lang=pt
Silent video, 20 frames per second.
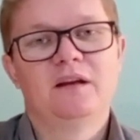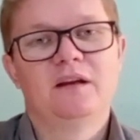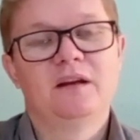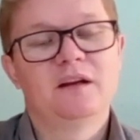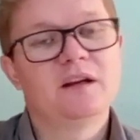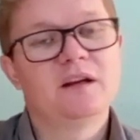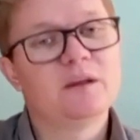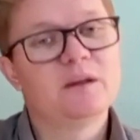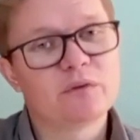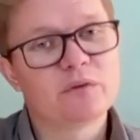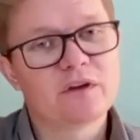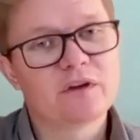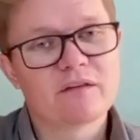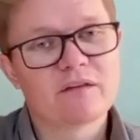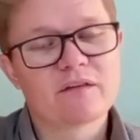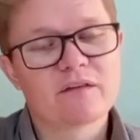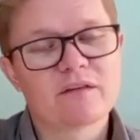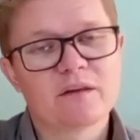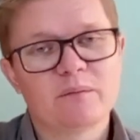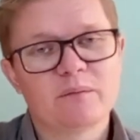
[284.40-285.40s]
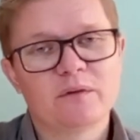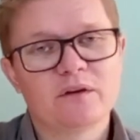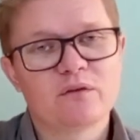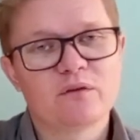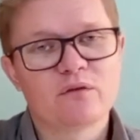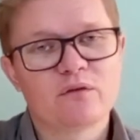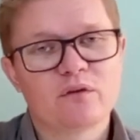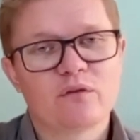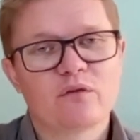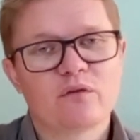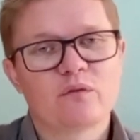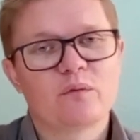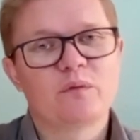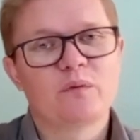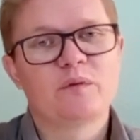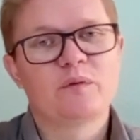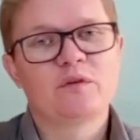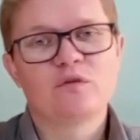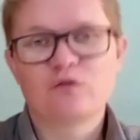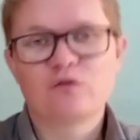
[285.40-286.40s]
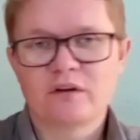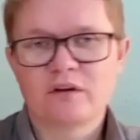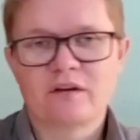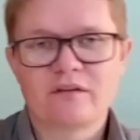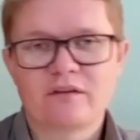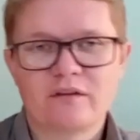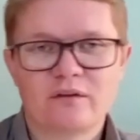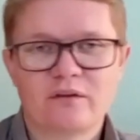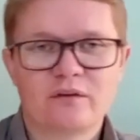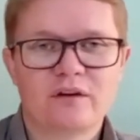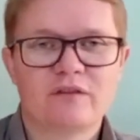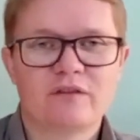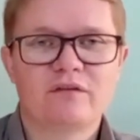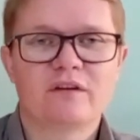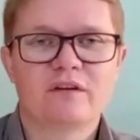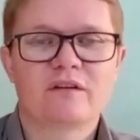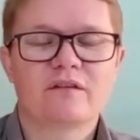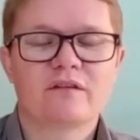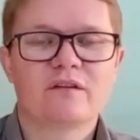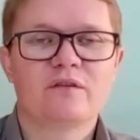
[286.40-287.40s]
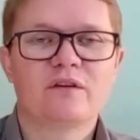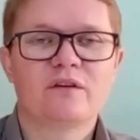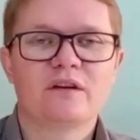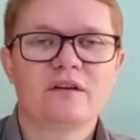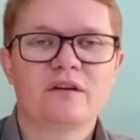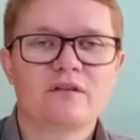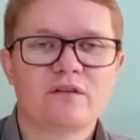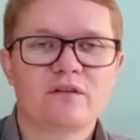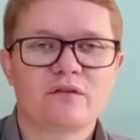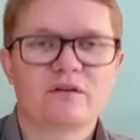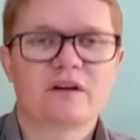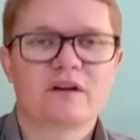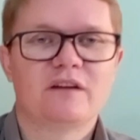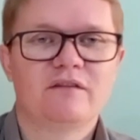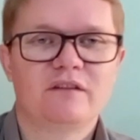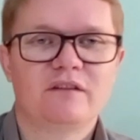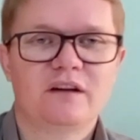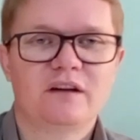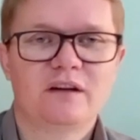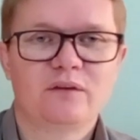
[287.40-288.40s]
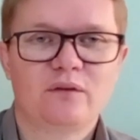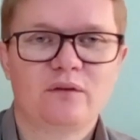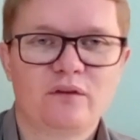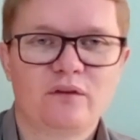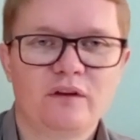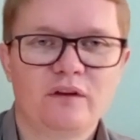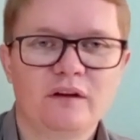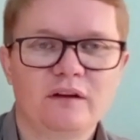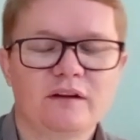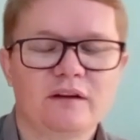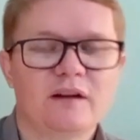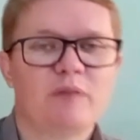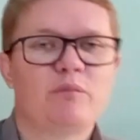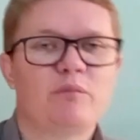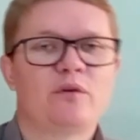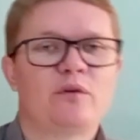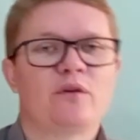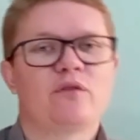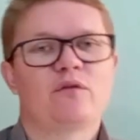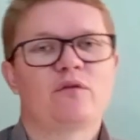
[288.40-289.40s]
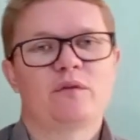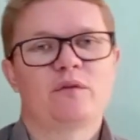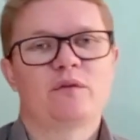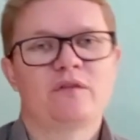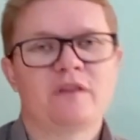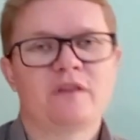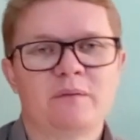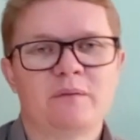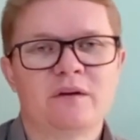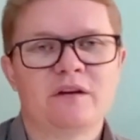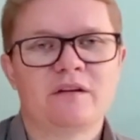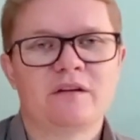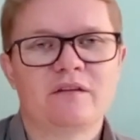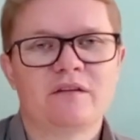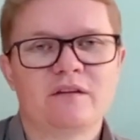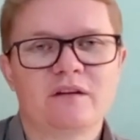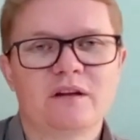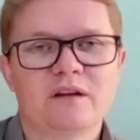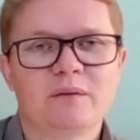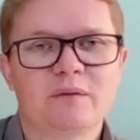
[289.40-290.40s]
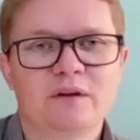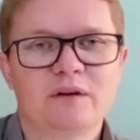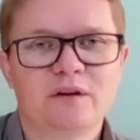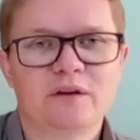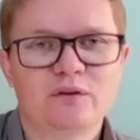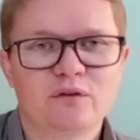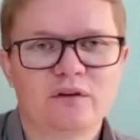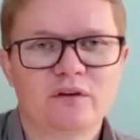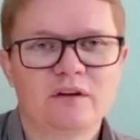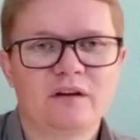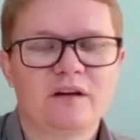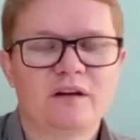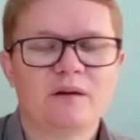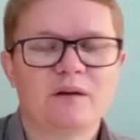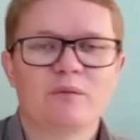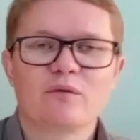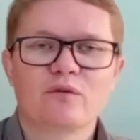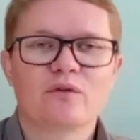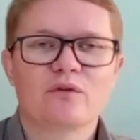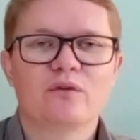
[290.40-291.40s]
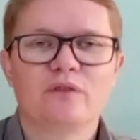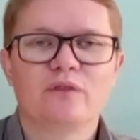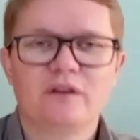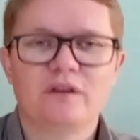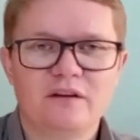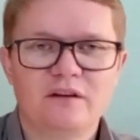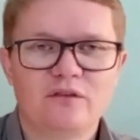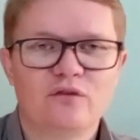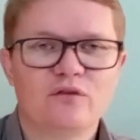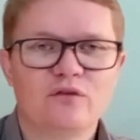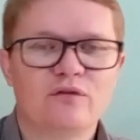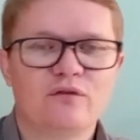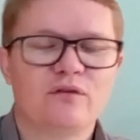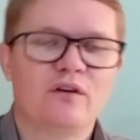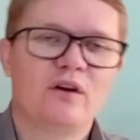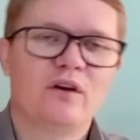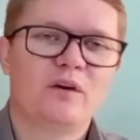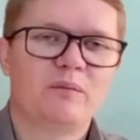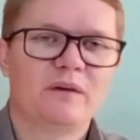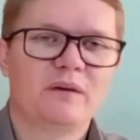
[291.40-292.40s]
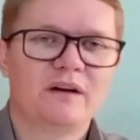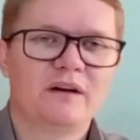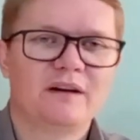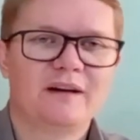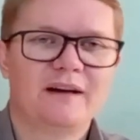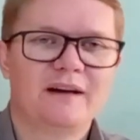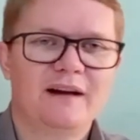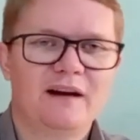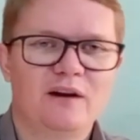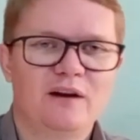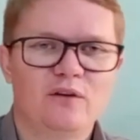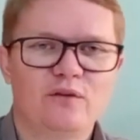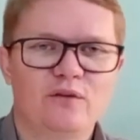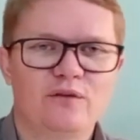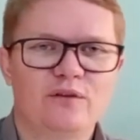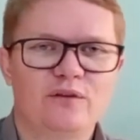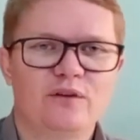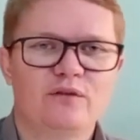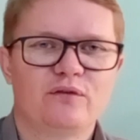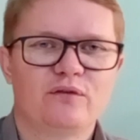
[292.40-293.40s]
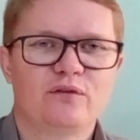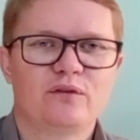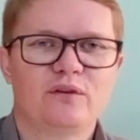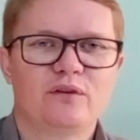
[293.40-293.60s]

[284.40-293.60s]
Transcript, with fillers: Lembre que essa semana os nossos momentos de oração e reflexão ainda são gravados e na próxima semana assim também retornaremos com eles de forma ao vivo.